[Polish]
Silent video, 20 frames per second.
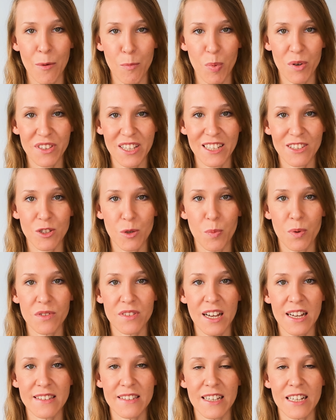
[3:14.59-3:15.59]
Ponadto
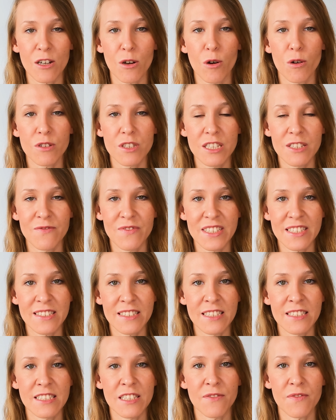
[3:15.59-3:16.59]
podatek od
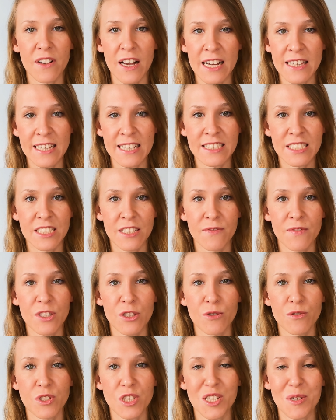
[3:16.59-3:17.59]
inwestycji w Kanadzie
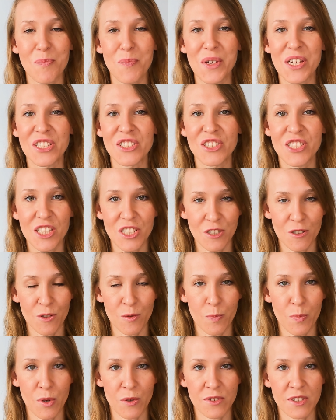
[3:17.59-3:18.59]
wynosi
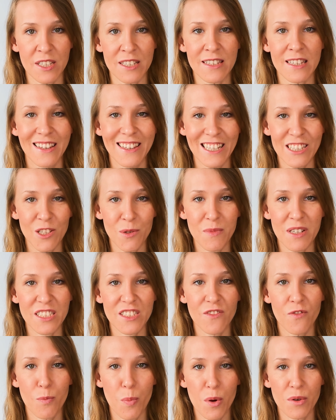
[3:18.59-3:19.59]
50%,
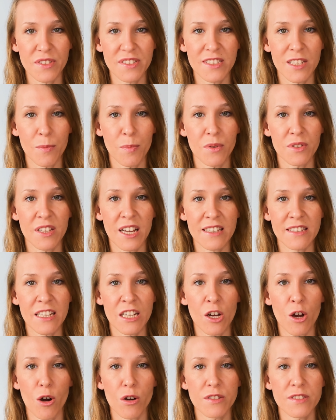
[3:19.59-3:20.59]
natomiast w Polsce
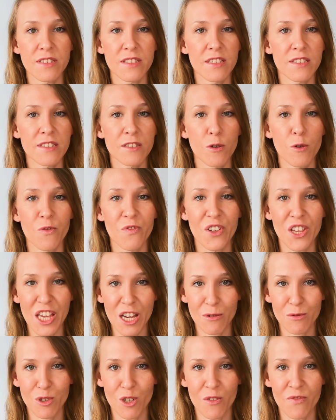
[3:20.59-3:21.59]
podatek od zysków
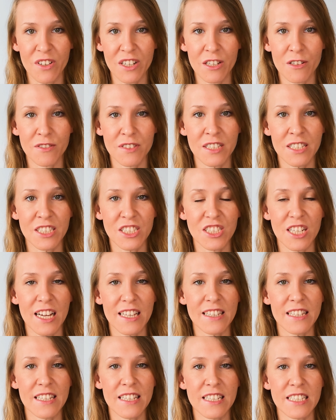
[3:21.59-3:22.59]
giełdowych
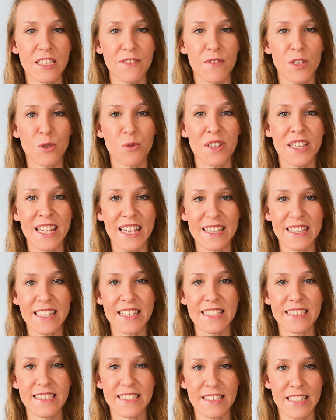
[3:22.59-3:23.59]
rozliczany jest według
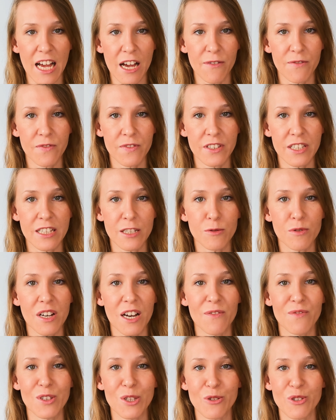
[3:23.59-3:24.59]
jednej stawki,
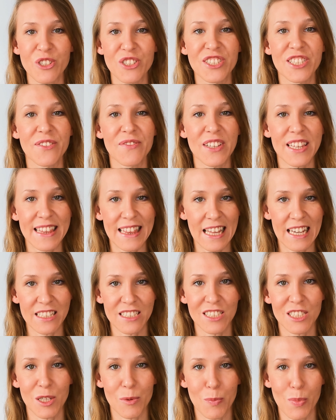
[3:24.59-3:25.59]
która wynosi
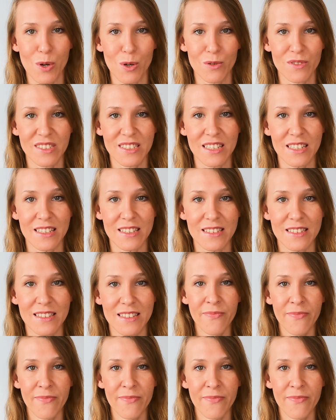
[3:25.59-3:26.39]
19%.